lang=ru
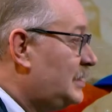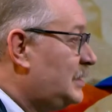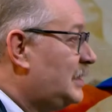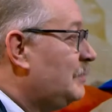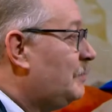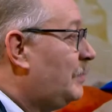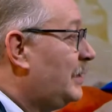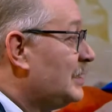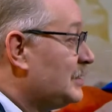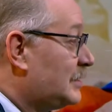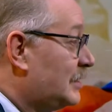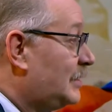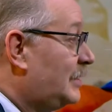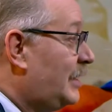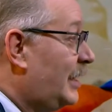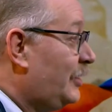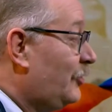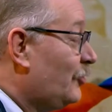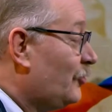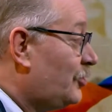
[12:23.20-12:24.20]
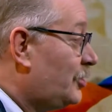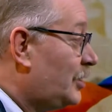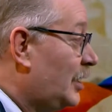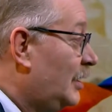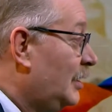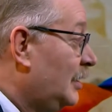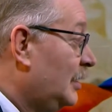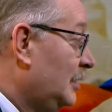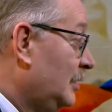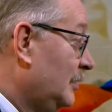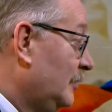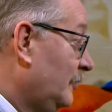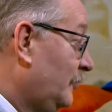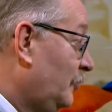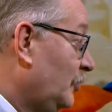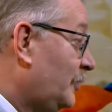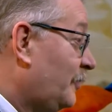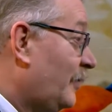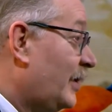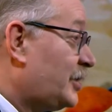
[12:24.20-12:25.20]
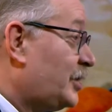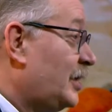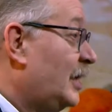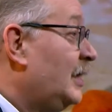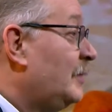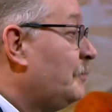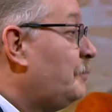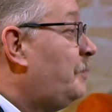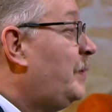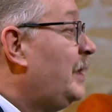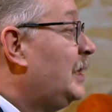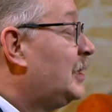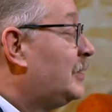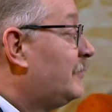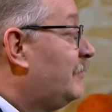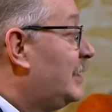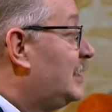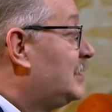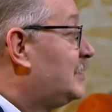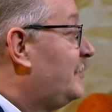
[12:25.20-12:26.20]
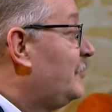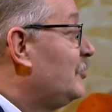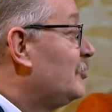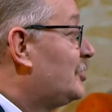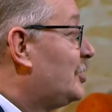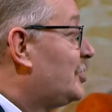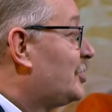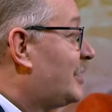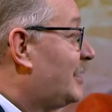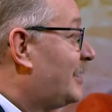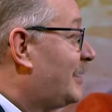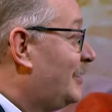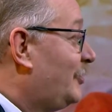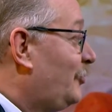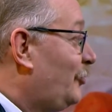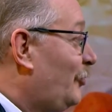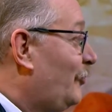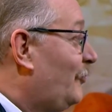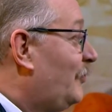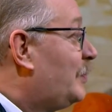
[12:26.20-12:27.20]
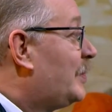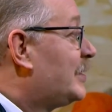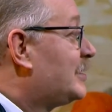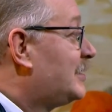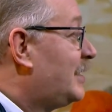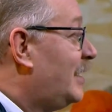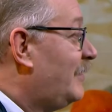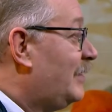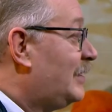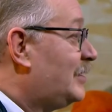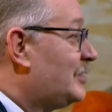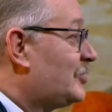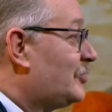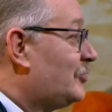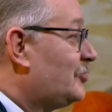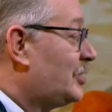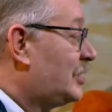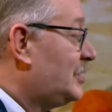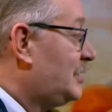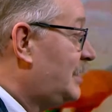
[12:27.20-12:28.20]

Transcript: себе задаете. Вот ваше первая звездочка, которую вы поставите с точки